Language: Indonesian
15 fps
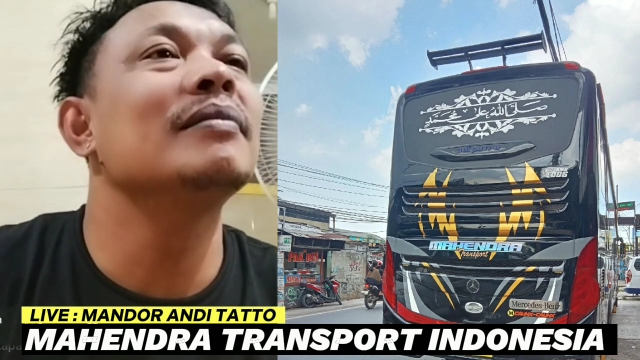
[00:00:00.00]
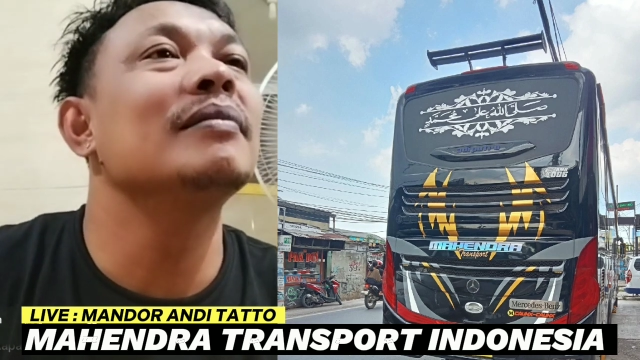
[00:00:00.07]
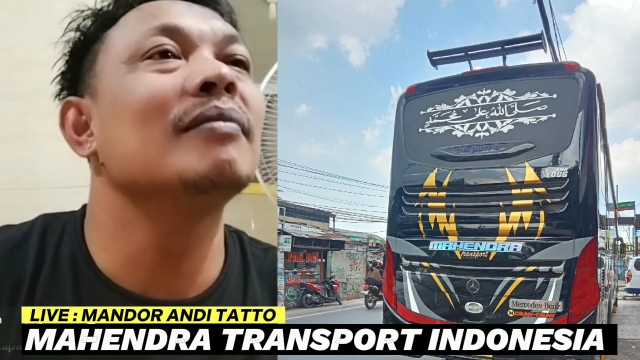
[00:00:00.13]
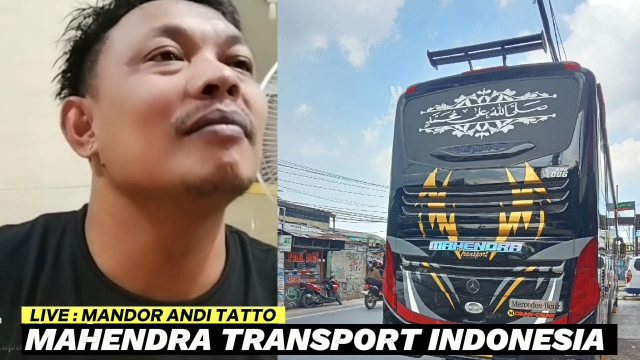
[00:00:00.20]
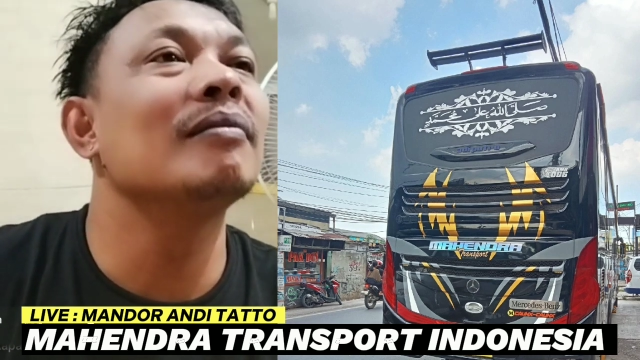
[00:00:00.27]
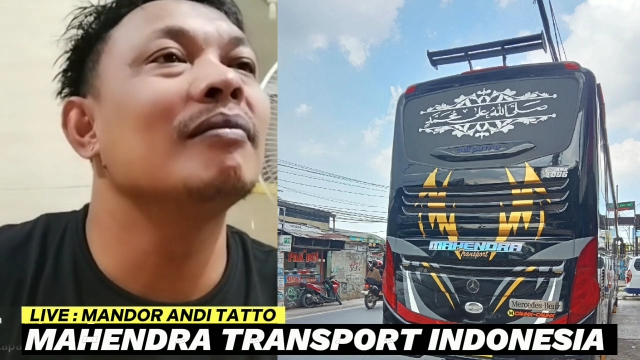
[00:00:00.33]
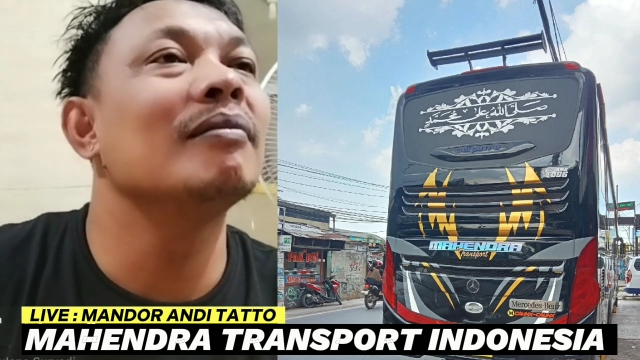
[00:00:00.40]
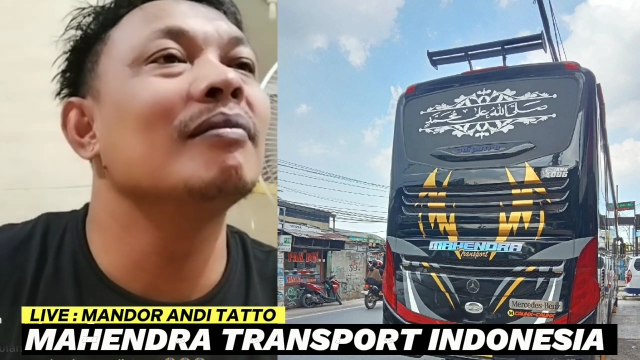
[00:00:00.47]

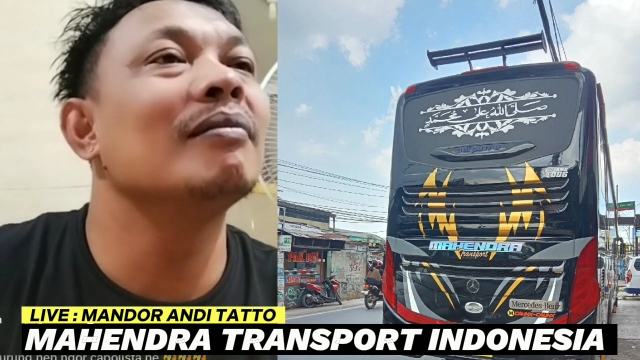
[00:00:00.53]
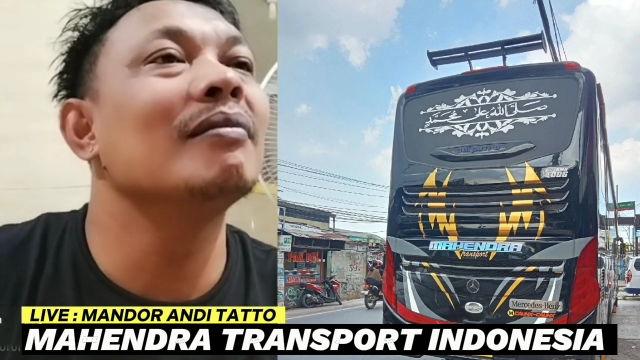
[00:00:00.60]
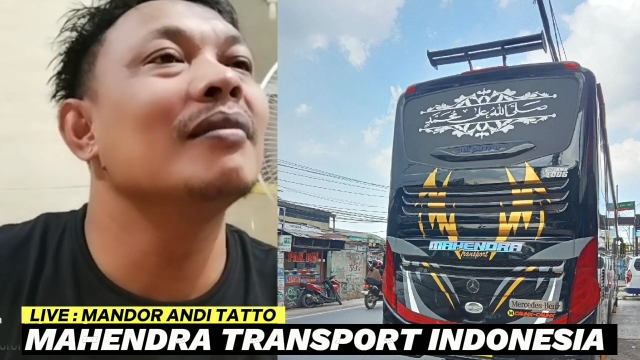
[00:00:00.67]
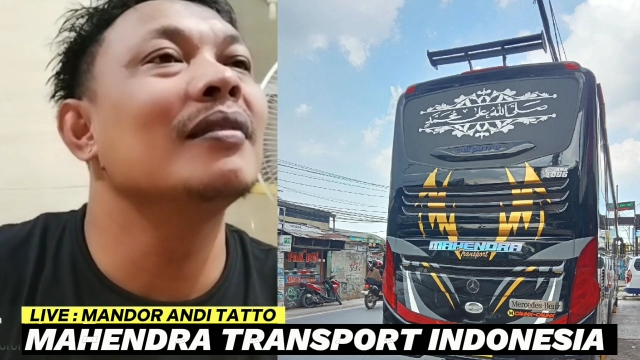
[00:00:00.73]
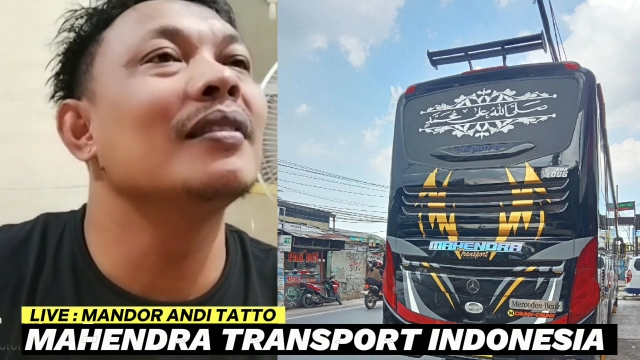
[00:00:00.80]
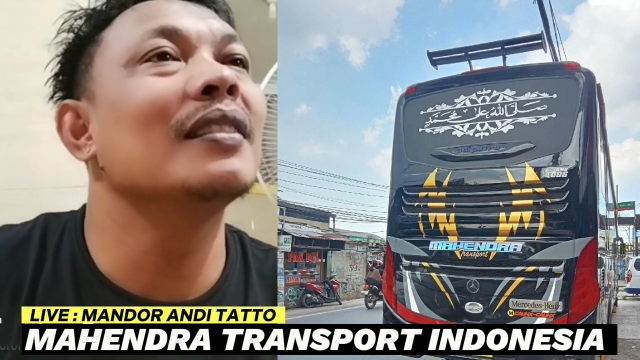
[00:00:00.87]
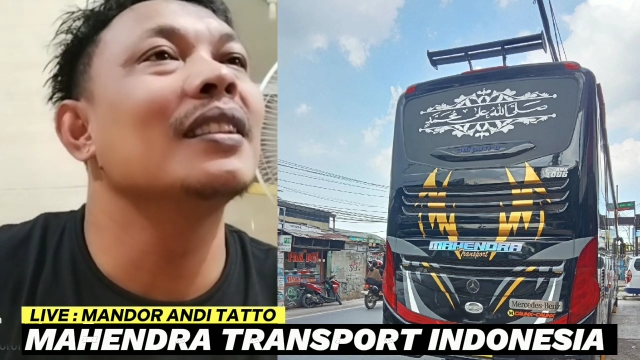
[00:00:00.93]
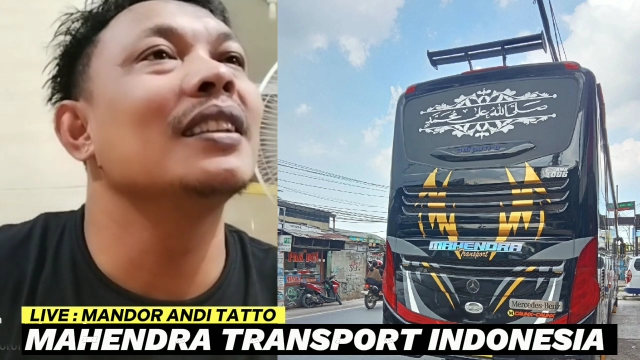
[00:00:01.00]

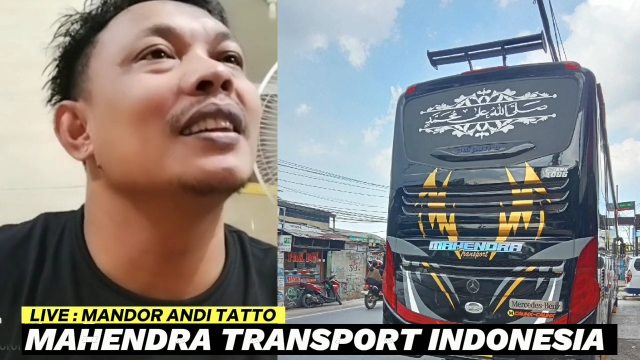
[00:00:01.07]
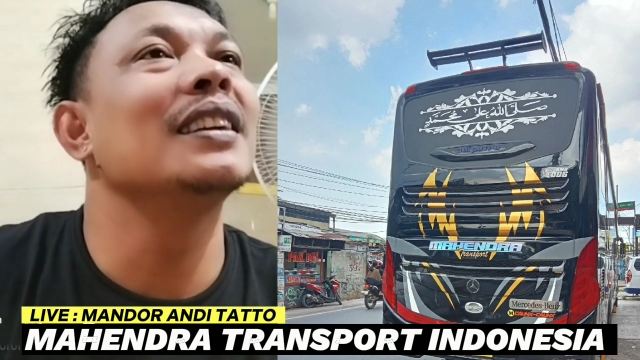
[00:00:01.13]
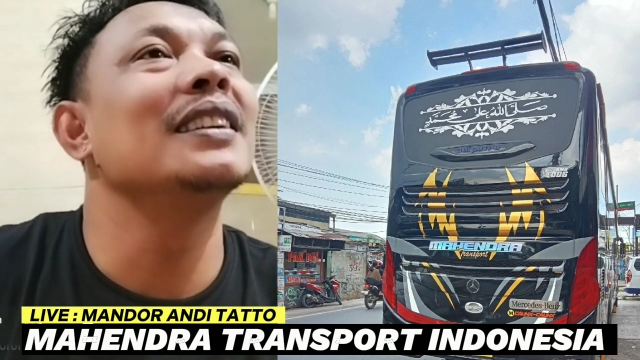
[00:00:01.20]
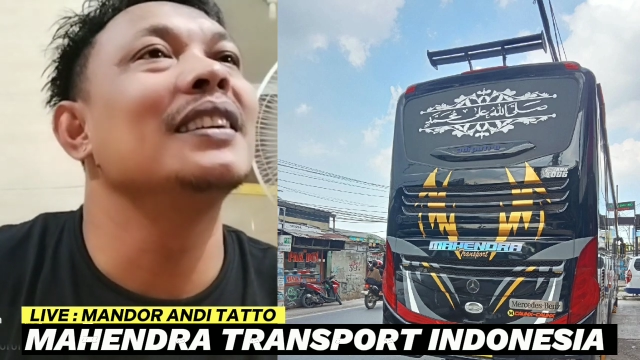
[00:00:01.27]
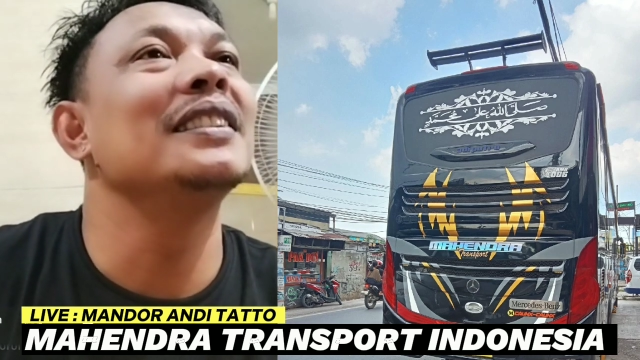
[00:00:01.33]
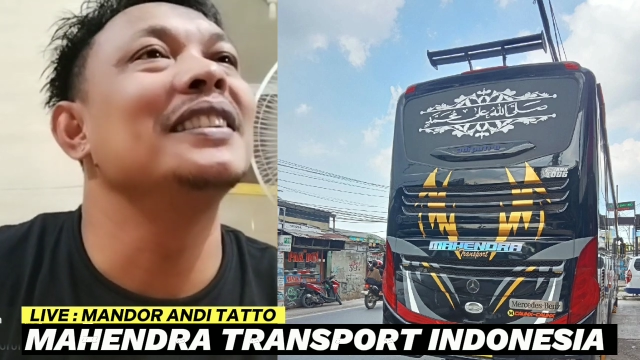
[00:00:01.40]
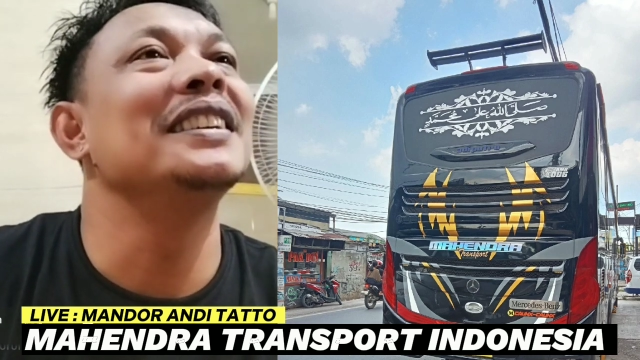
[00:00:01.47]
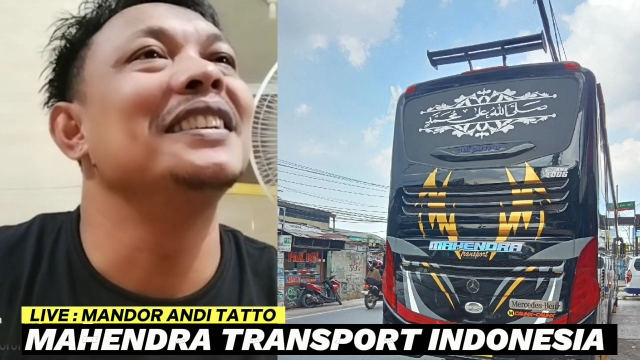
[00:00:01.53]
Asri dong,
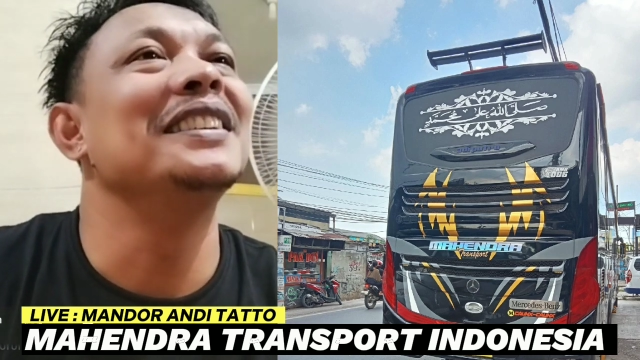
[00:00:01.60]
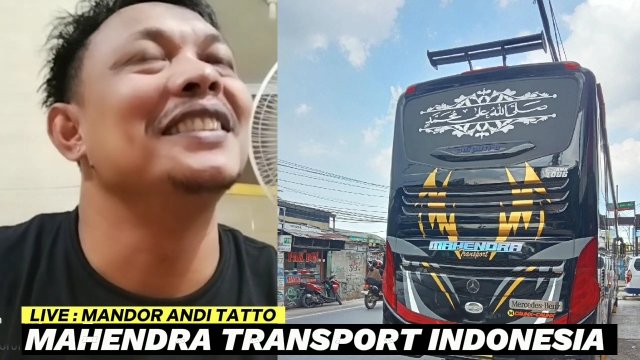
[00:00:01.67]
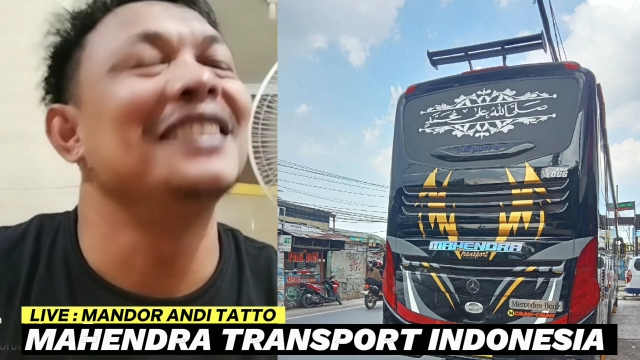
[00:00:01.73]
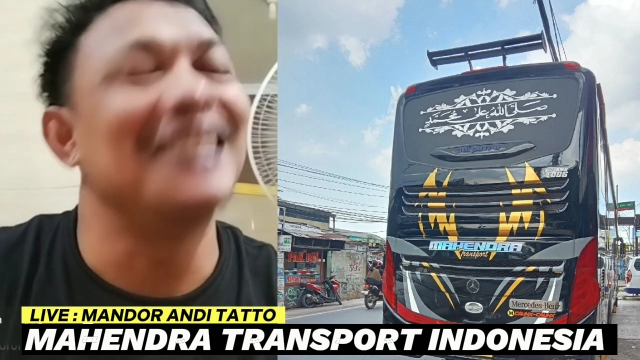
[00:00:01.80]
Asrinya